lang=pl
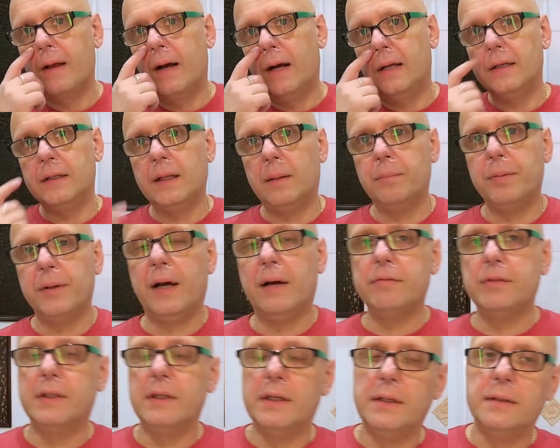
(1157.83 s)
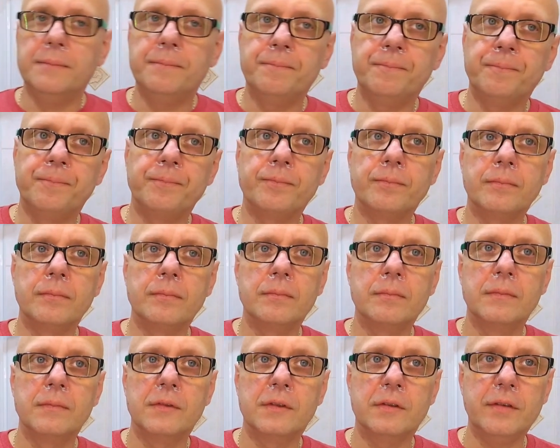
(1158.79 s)
ale naprawdę
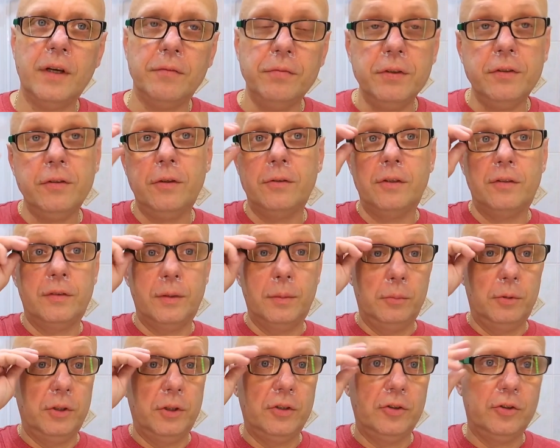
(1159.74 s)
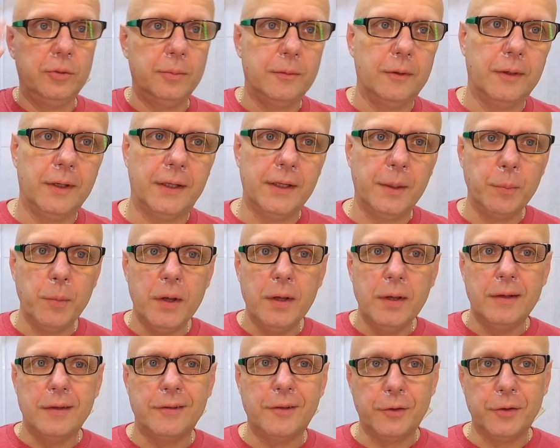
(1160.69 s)
zachwycony jestem dzisiejszym goleniem.
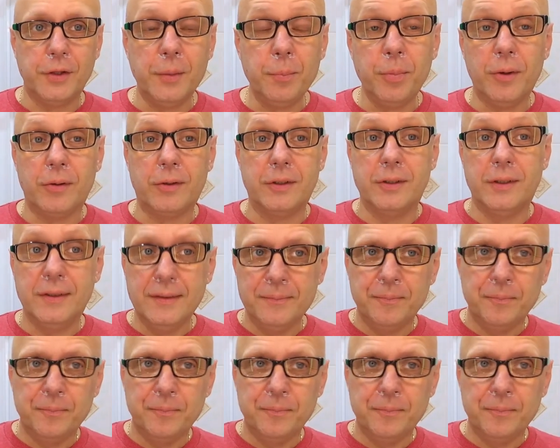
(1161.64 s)
Do tej pory.